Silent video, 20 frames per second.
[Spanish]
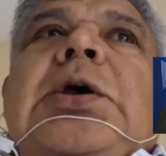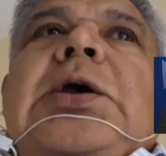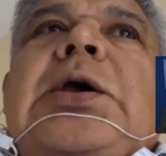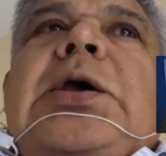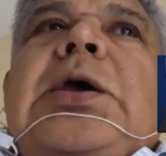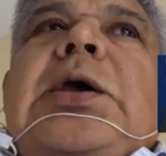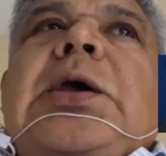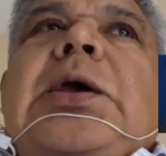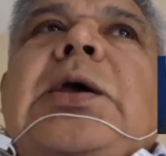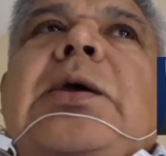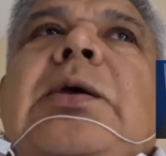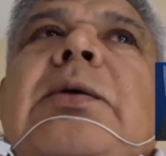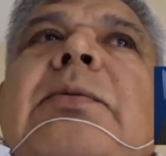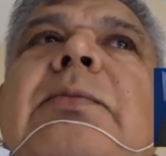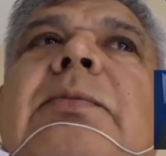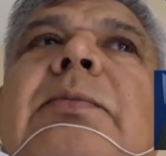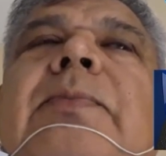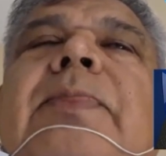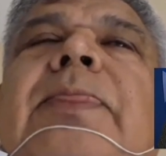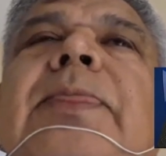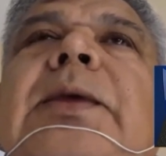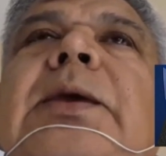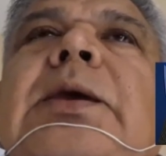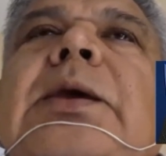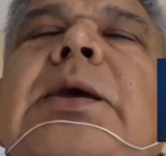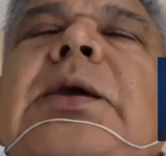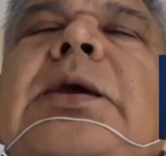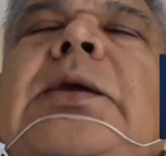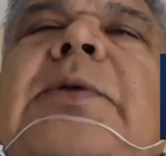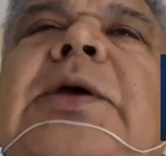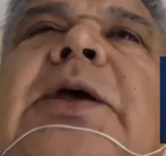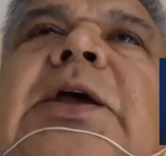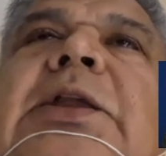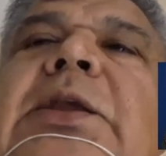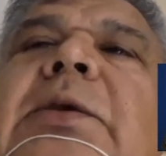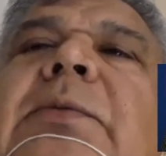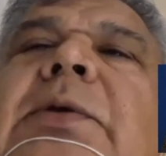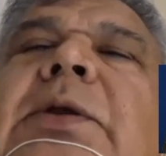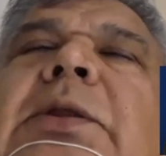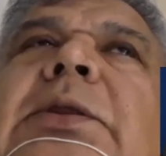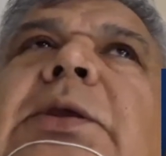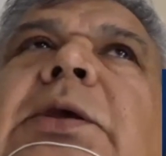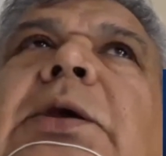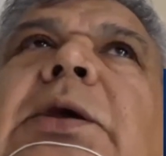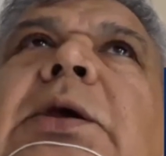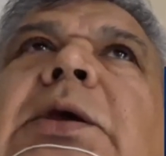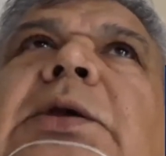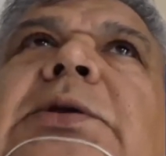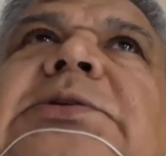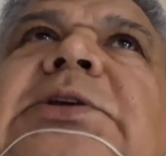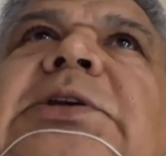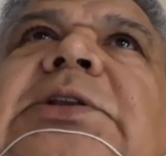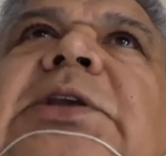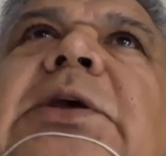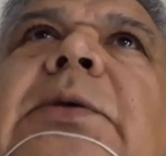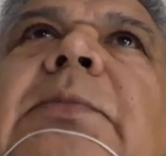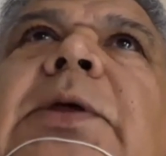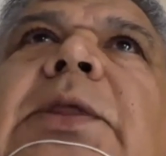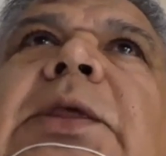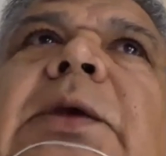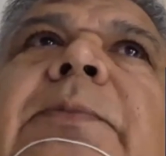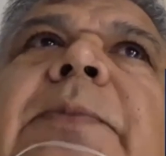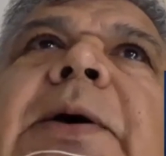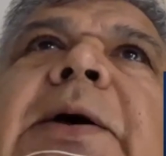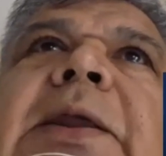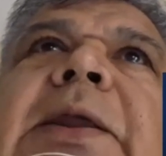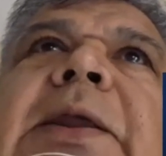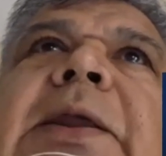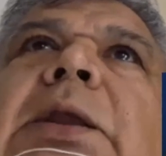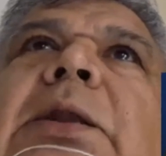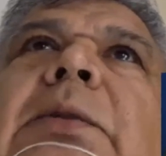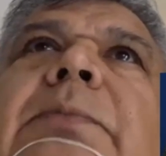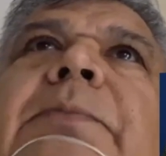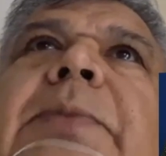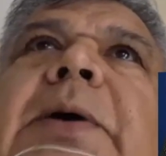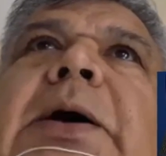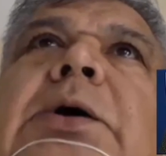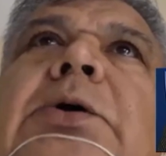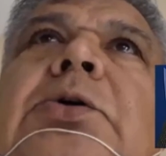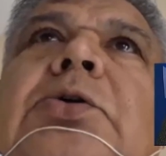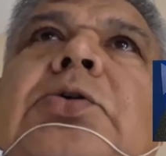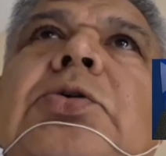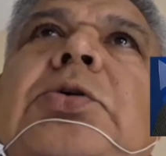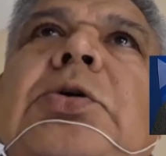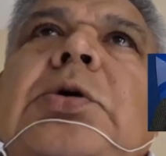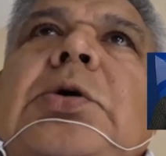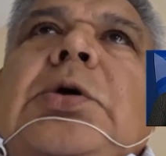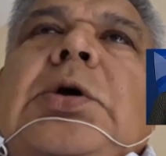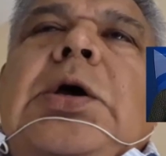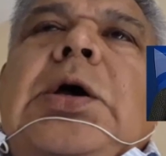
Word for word: eh, eh, inmediatamente el sistema dispara el pago